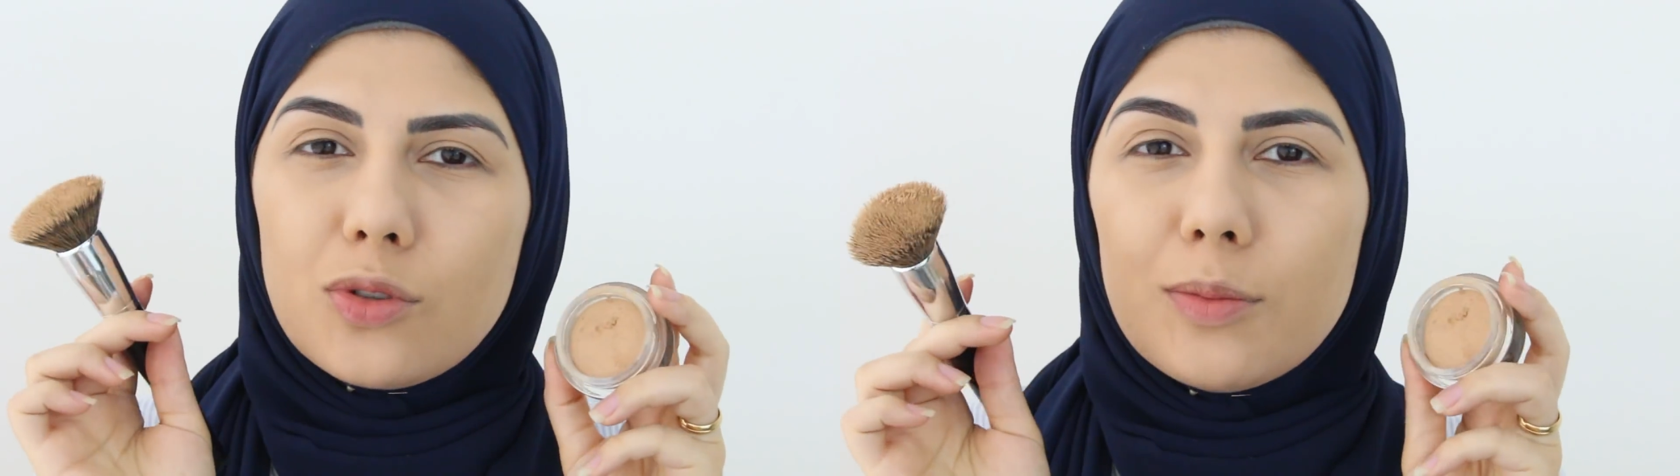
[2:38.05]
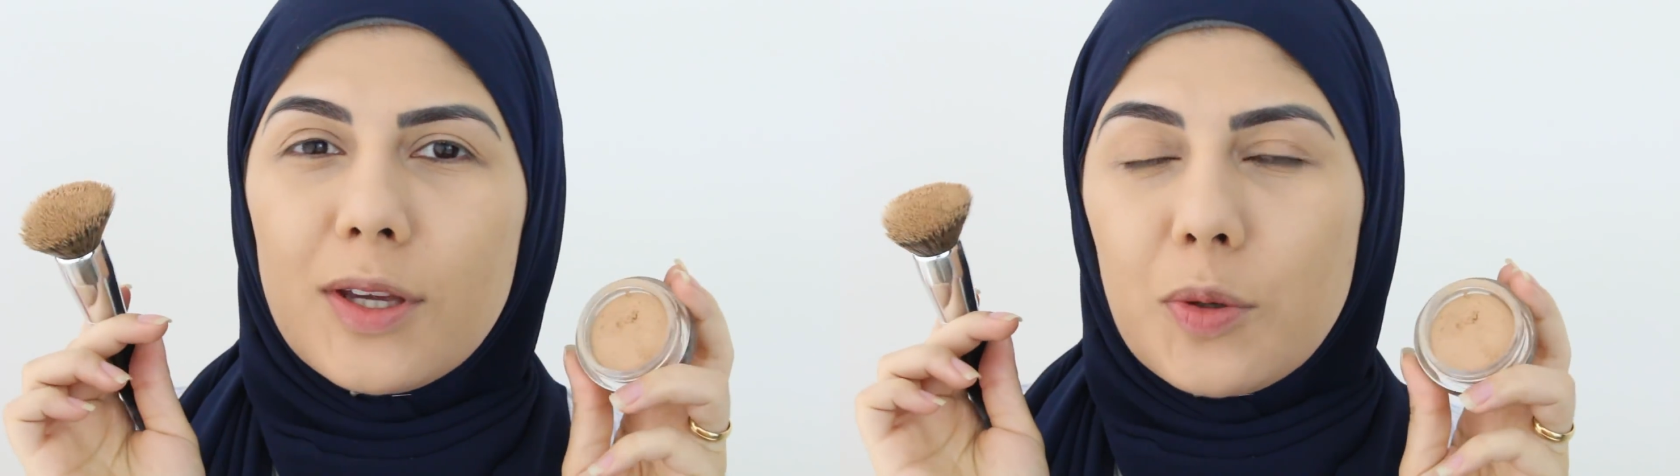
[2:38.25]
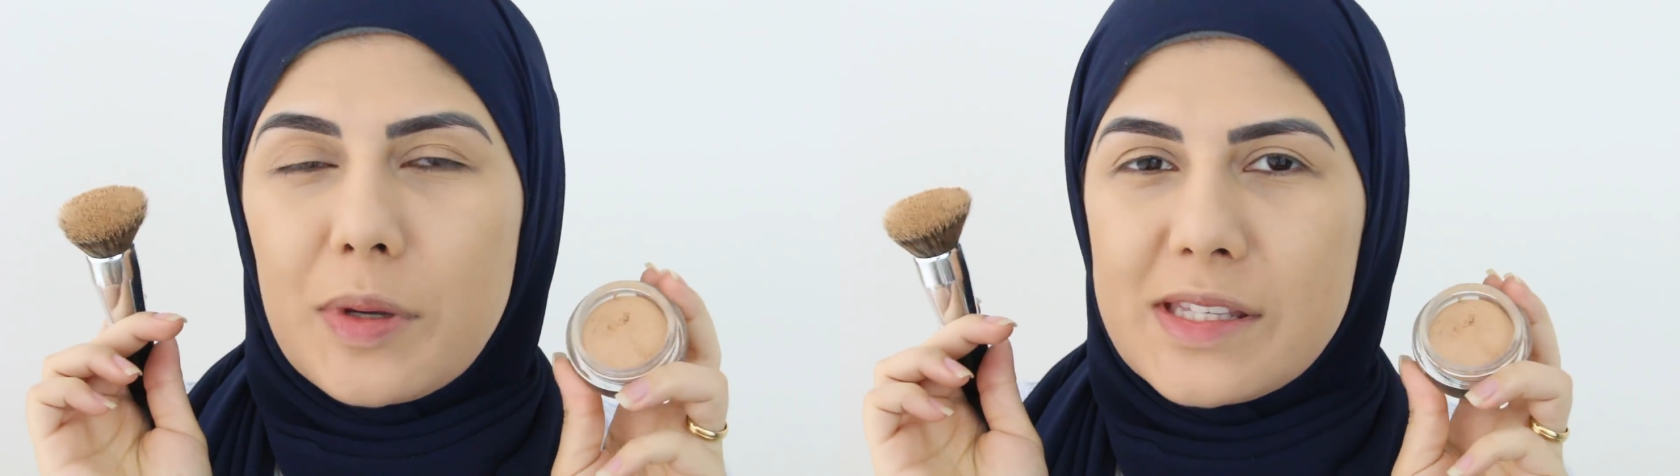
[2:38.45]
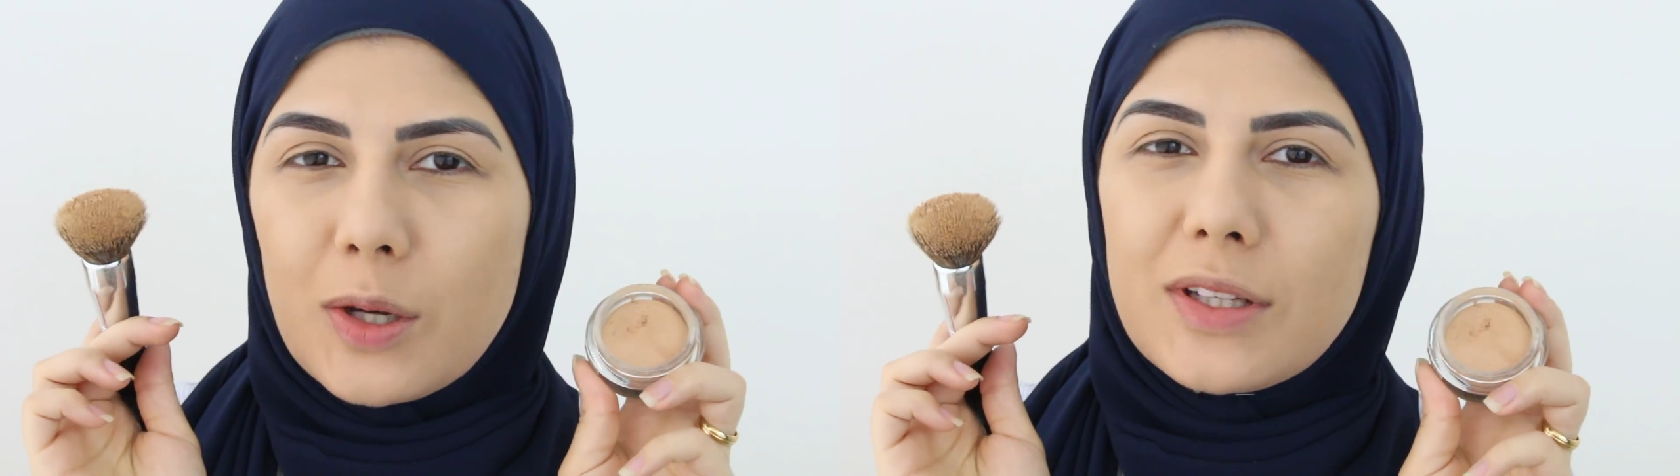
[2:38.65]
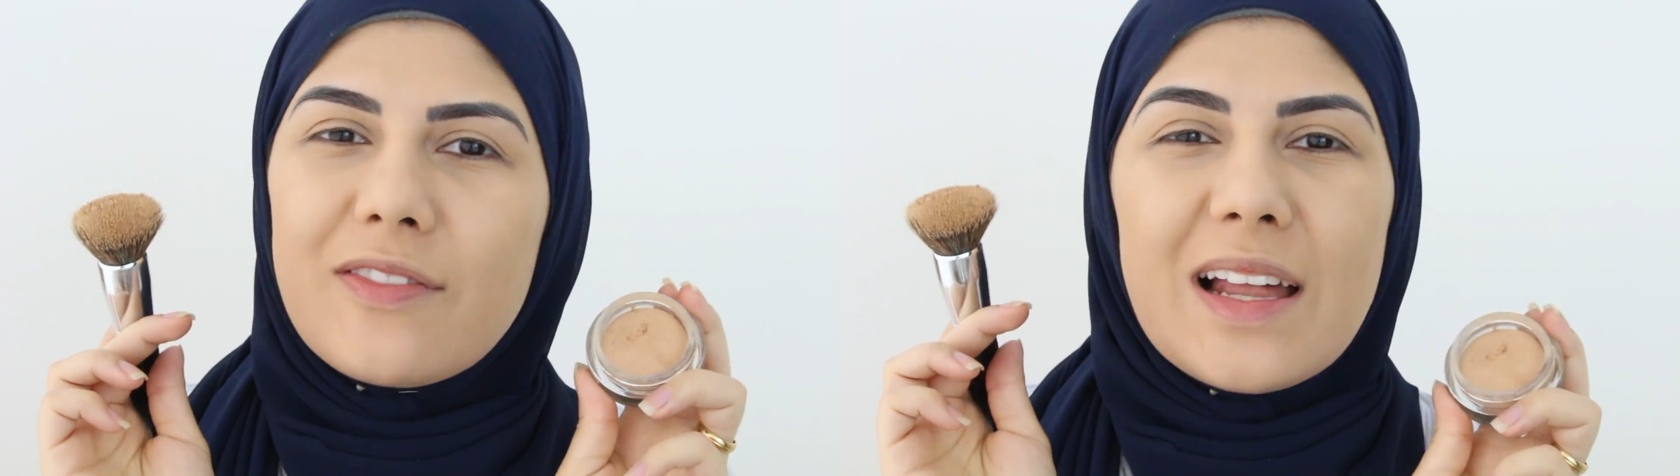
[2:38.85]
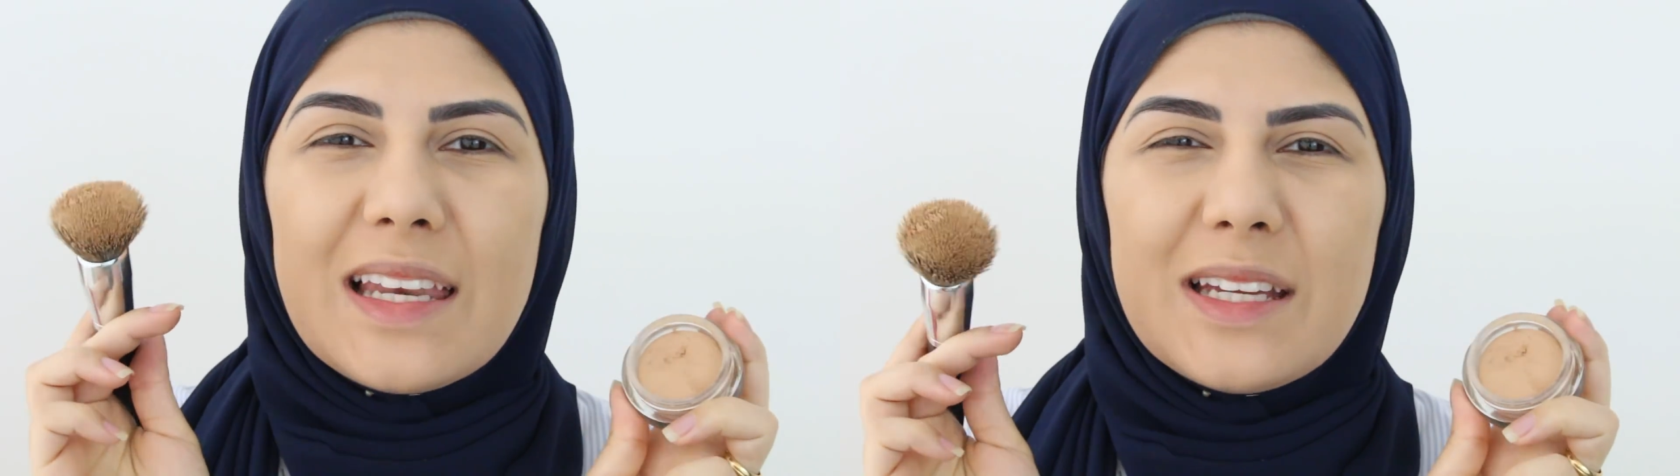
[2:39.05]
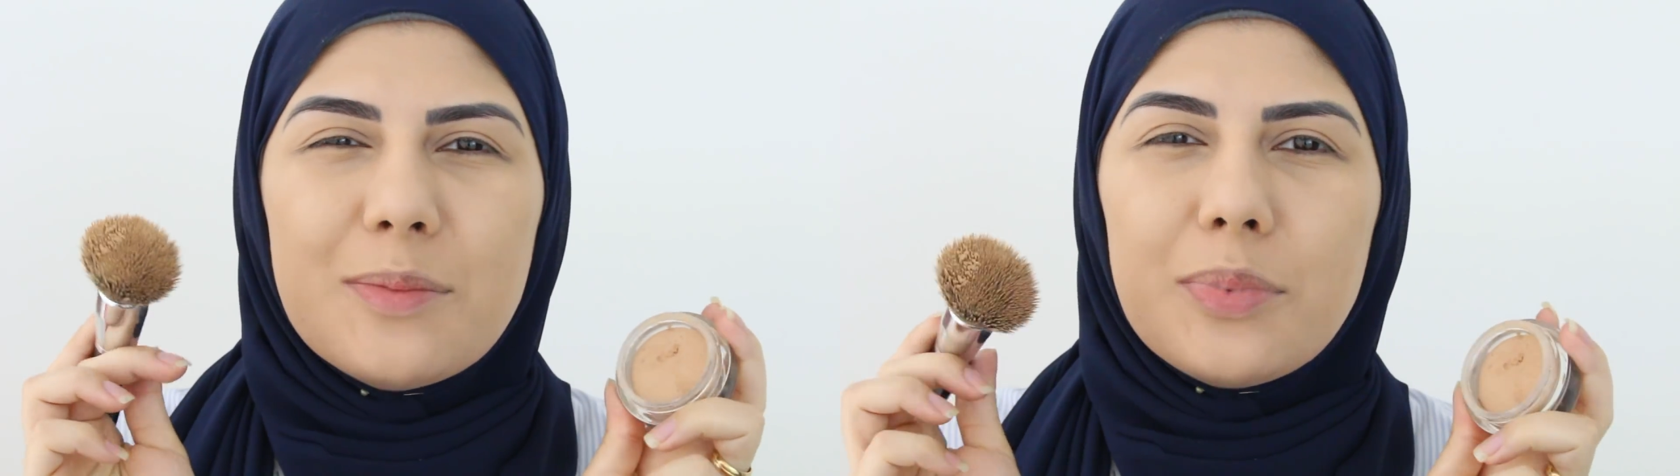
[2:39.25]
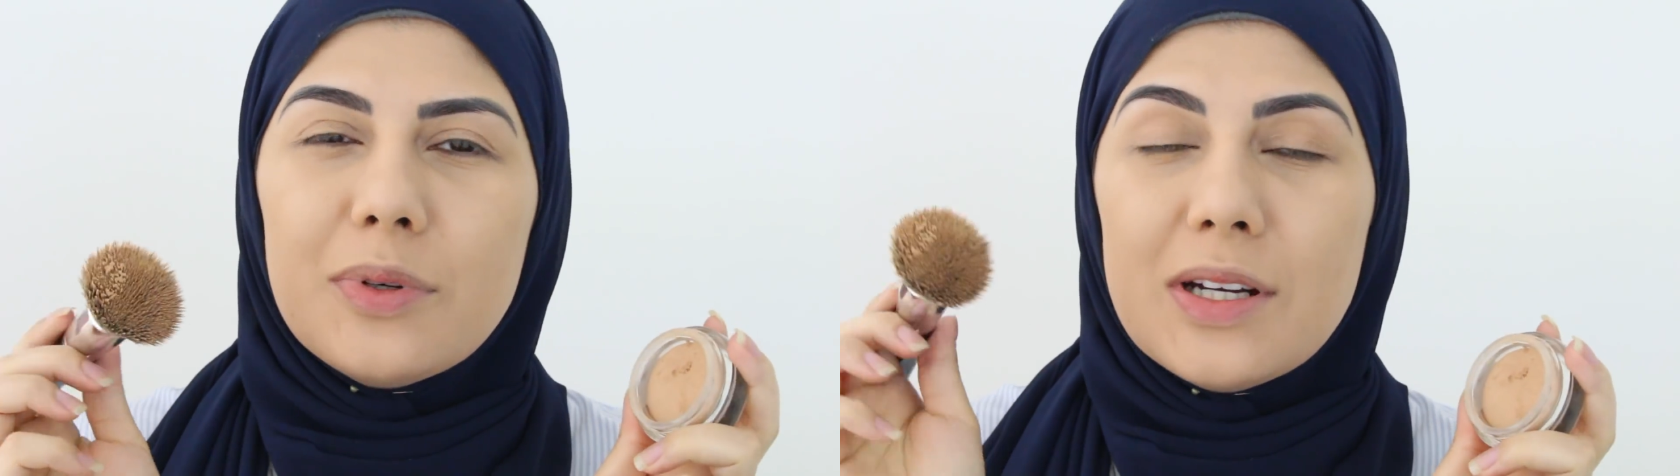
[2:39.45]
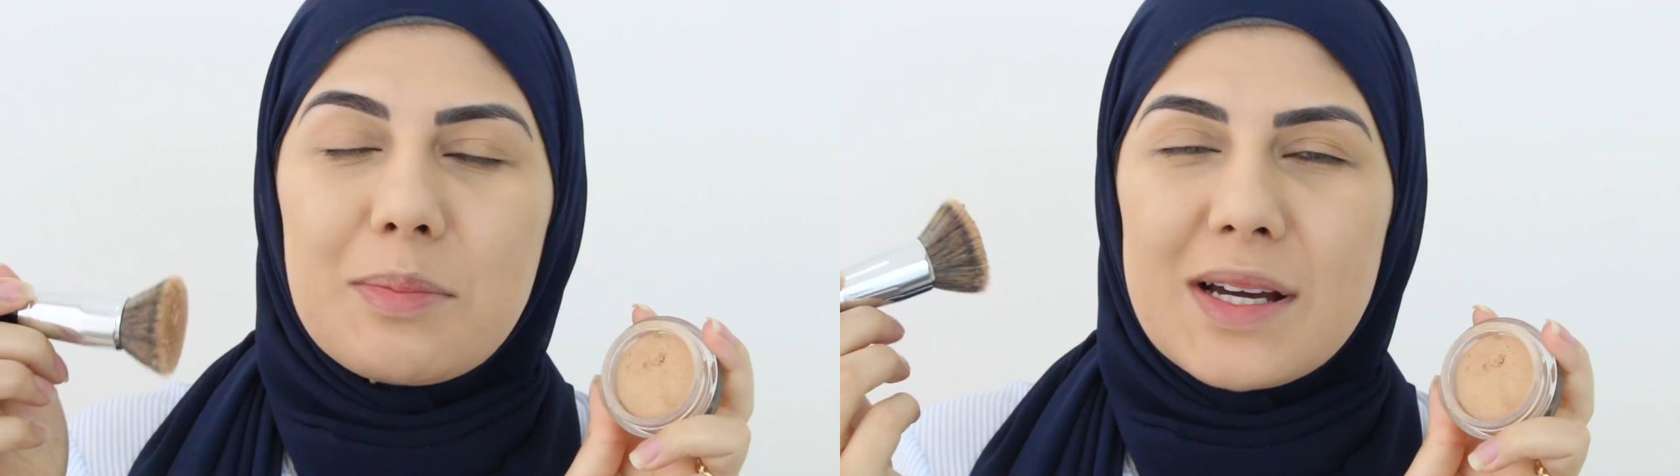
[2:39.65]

Tudo bem que o pincel tava limpo,